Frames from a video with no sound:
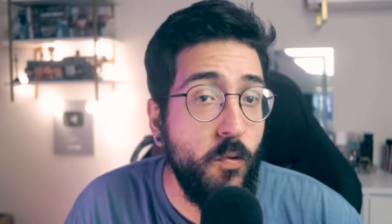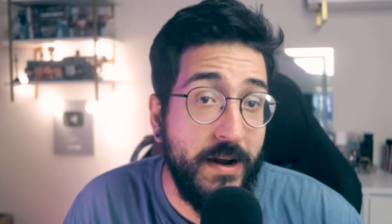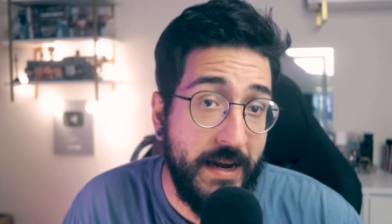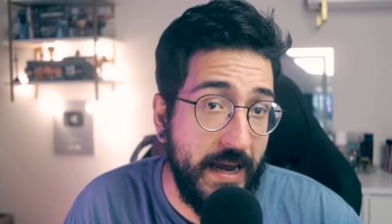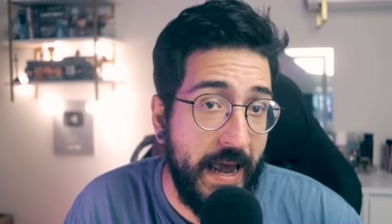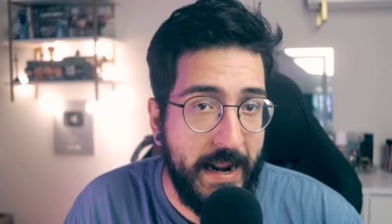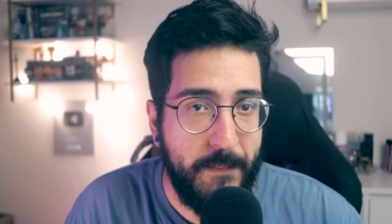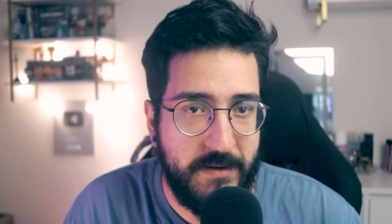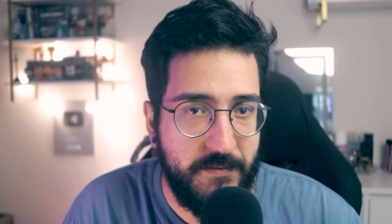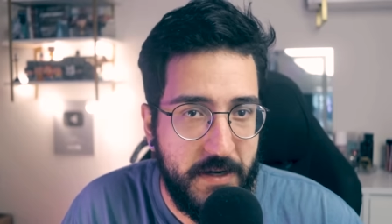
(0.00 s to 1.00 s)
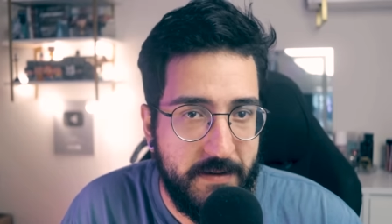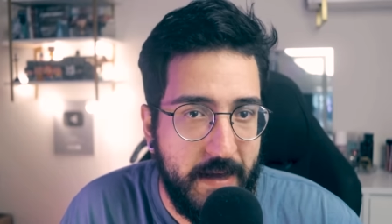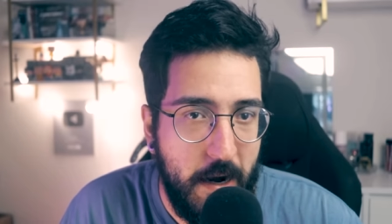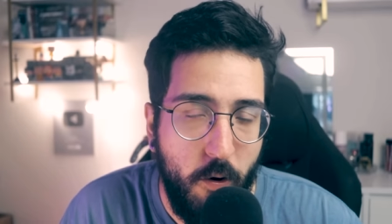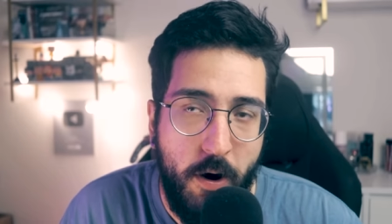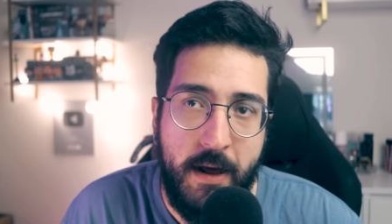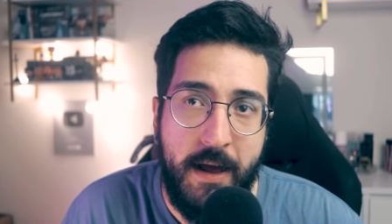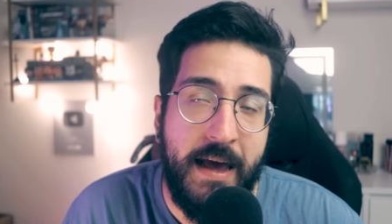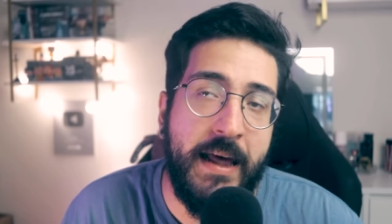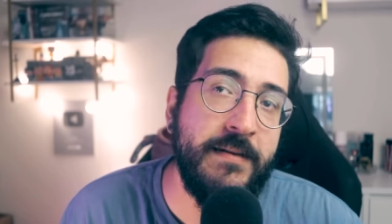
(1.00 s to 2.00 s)
o que era para diferenciar agora
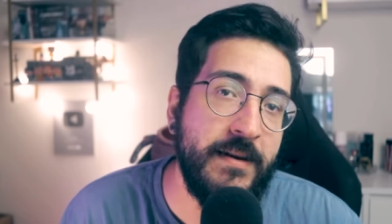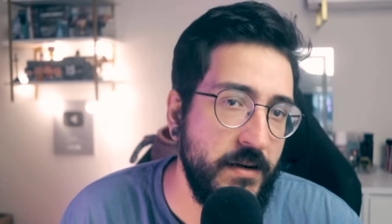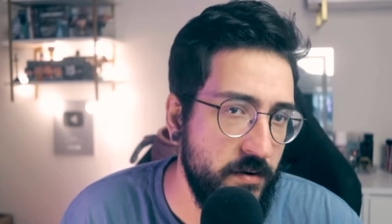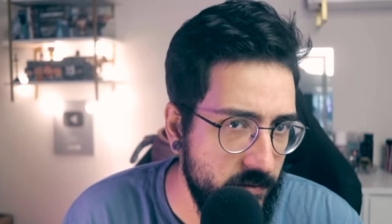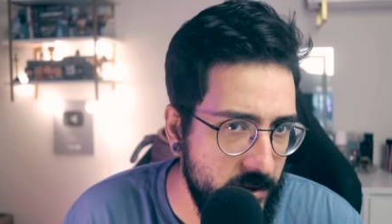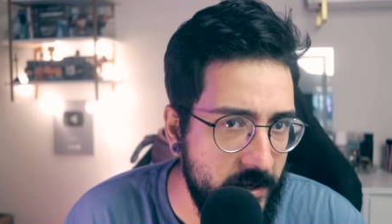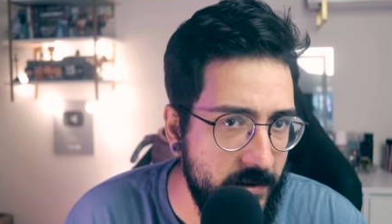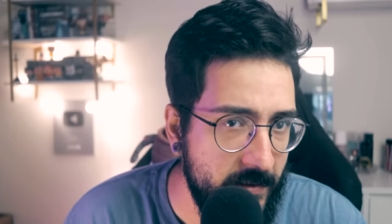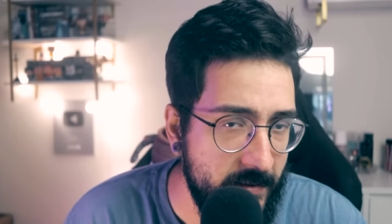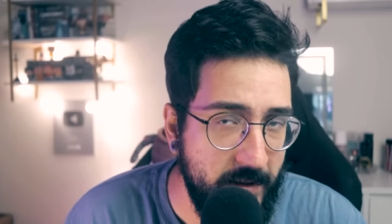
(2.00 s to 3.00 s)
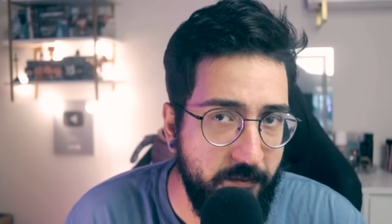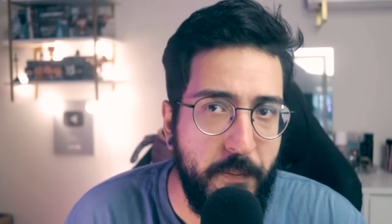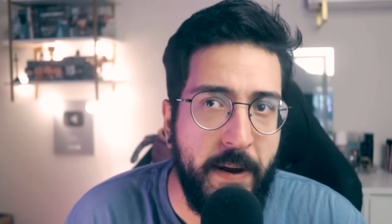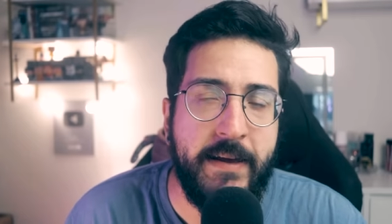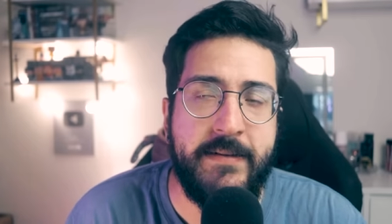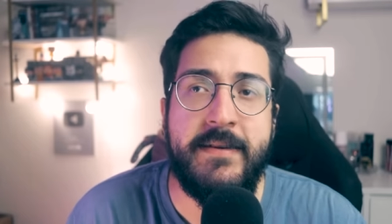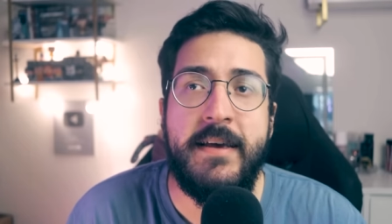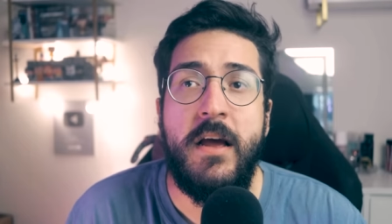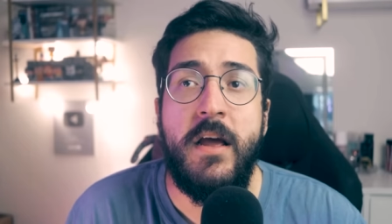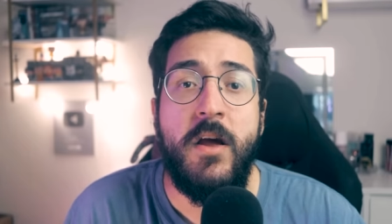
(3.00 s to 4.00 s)
era essa questão dos 30 e 60 FPS,
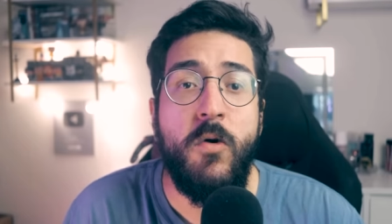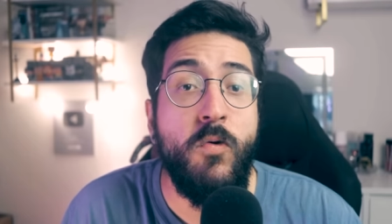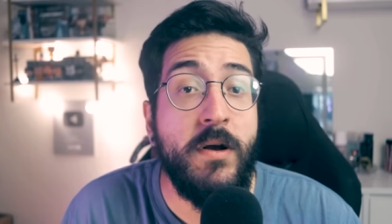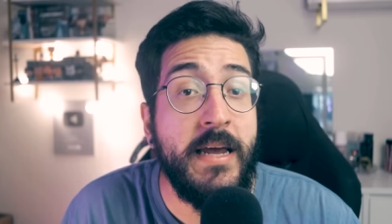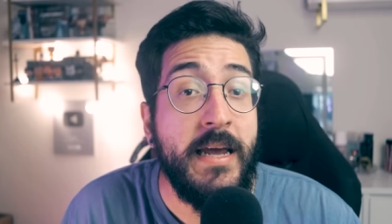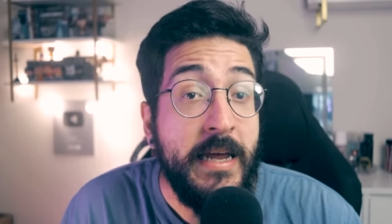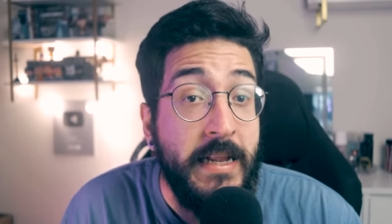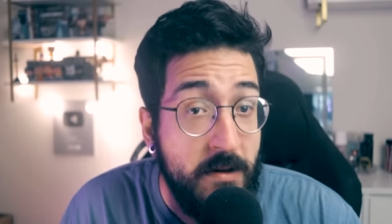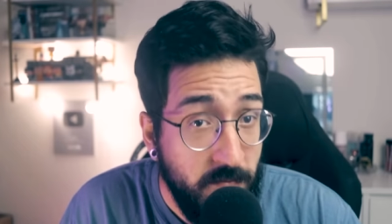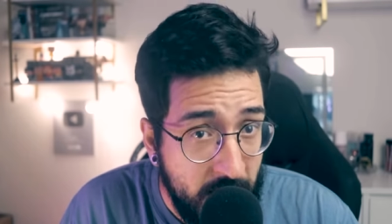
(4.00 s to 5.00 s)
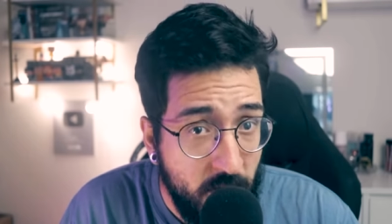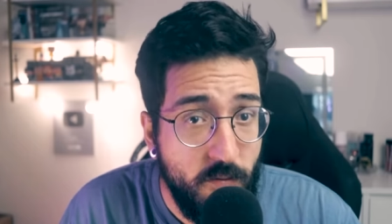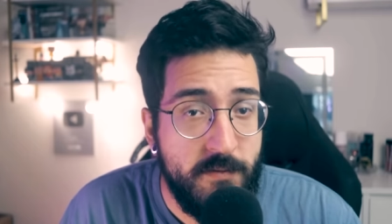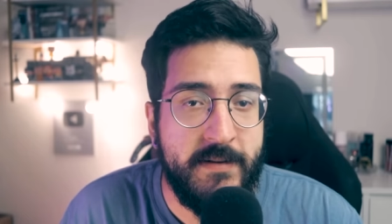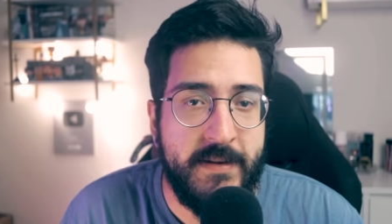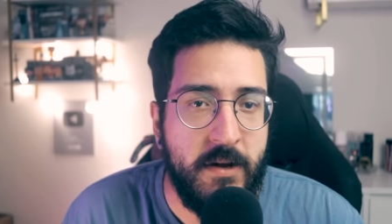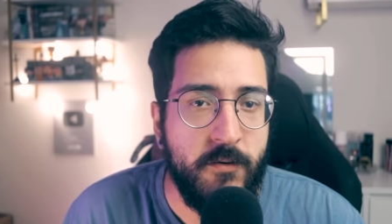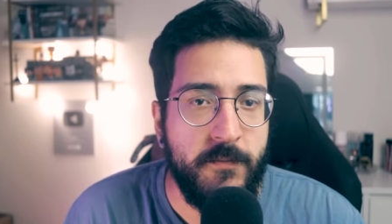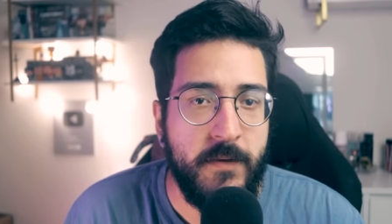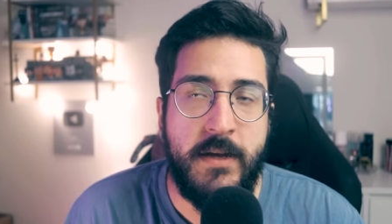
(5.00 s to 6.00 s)
o que não tá
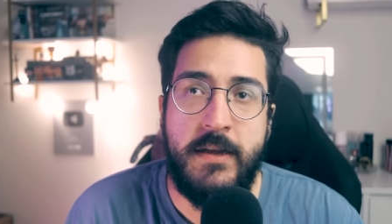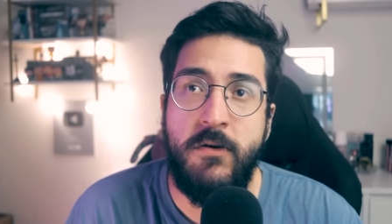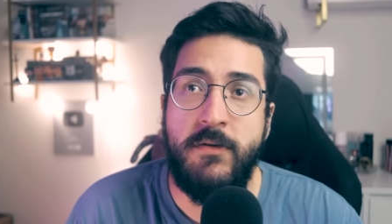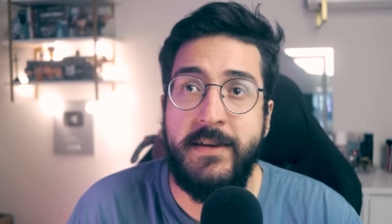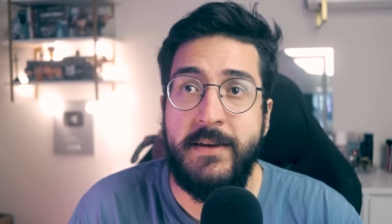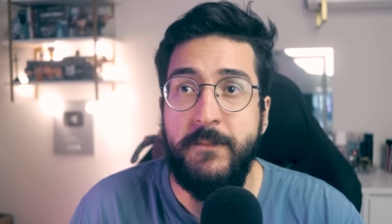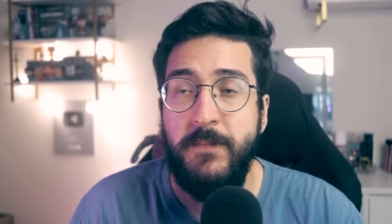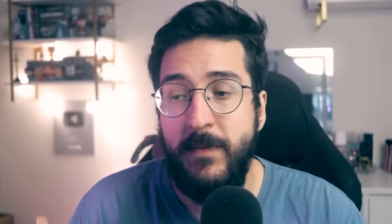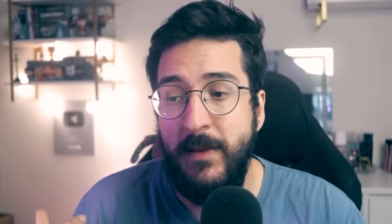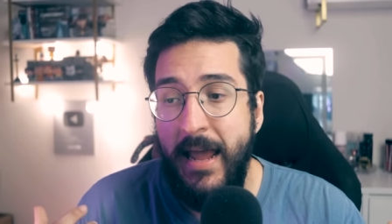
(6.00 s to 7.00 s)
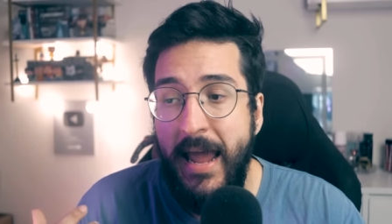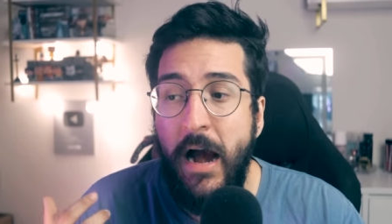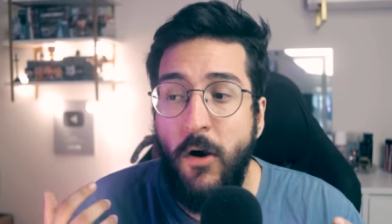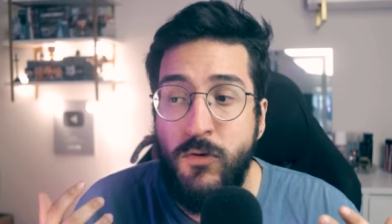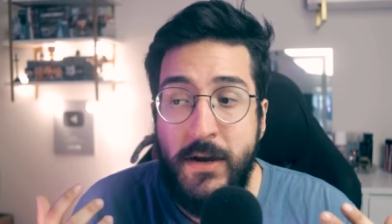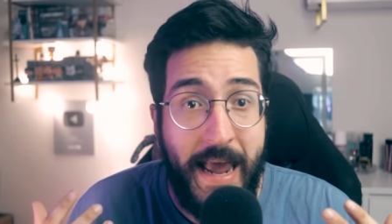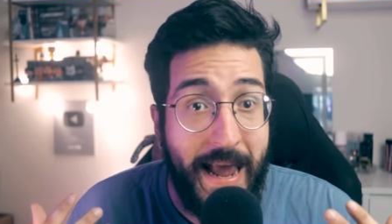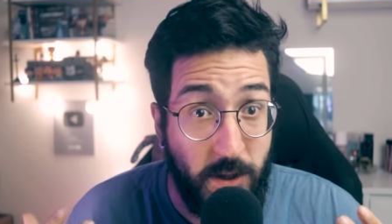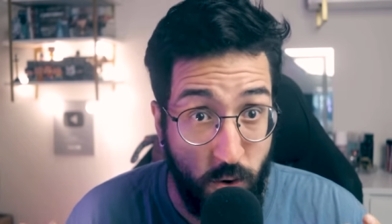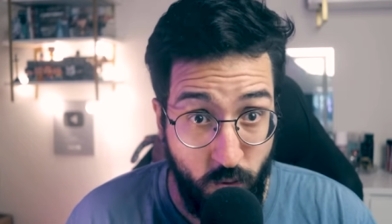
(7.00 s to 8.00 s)
acontecendo. Então, assim, é algo que
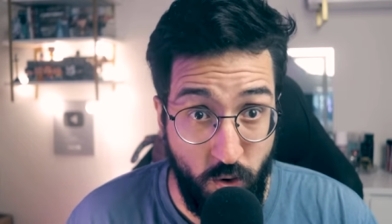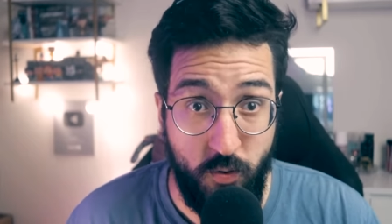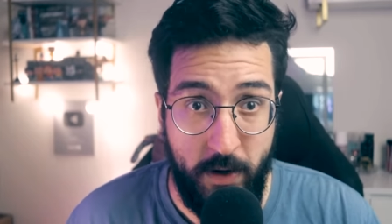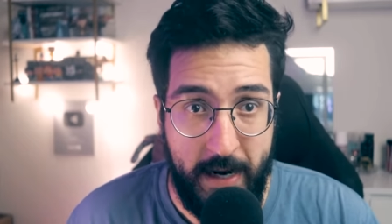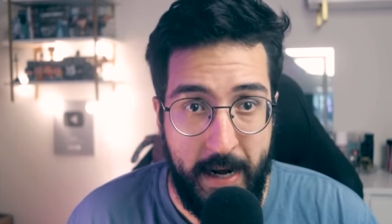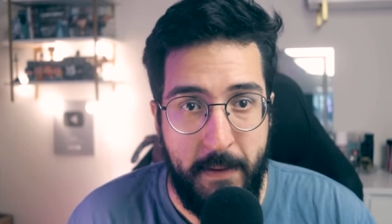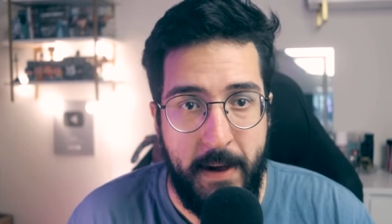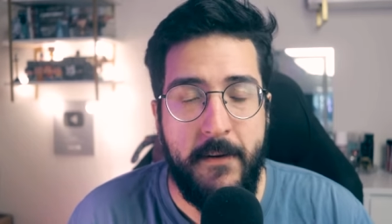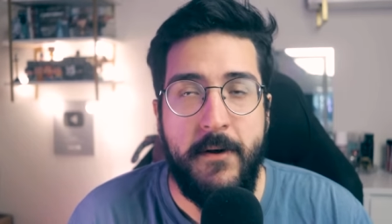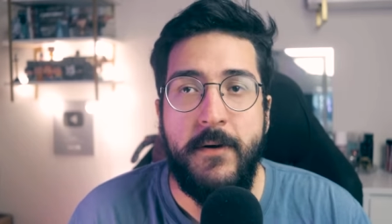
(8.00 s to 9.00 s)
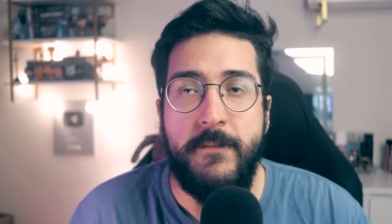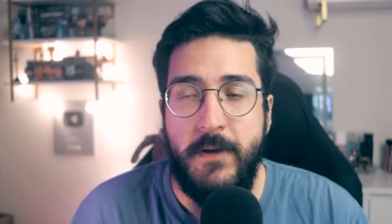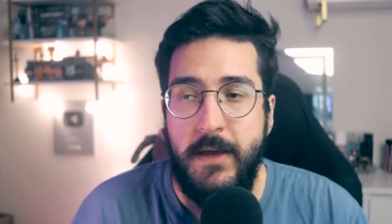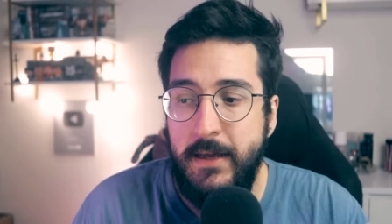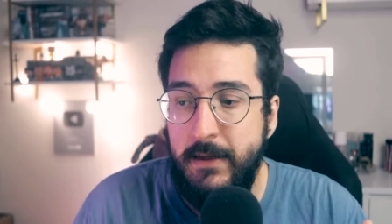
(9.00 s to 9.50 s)
é justo reclamar. Né?